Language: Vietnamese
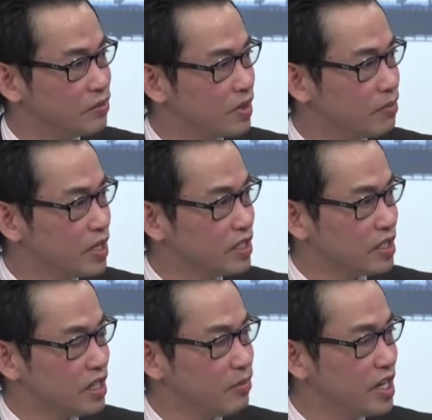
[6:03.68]
chúng ta biết
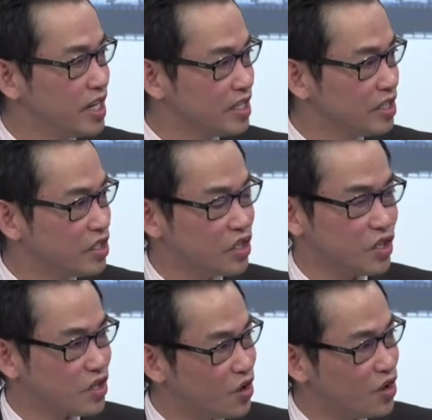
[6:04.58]
được là bệnh nhân
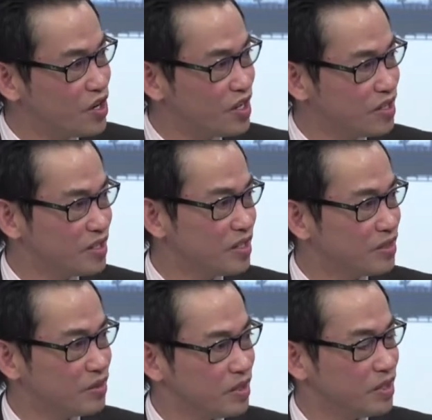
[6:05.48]
có
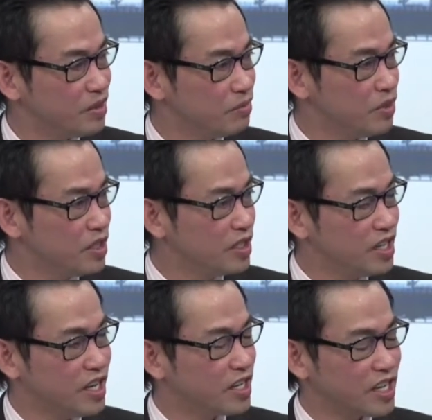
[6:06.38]
bệnh
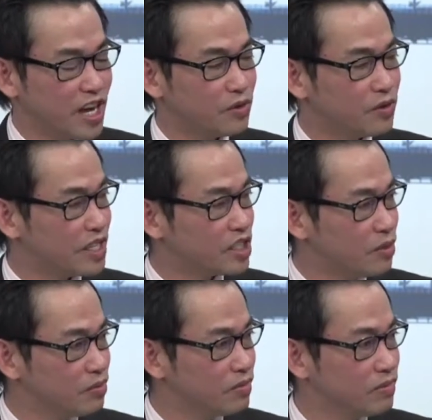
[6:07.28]
ờ, cao tăng sông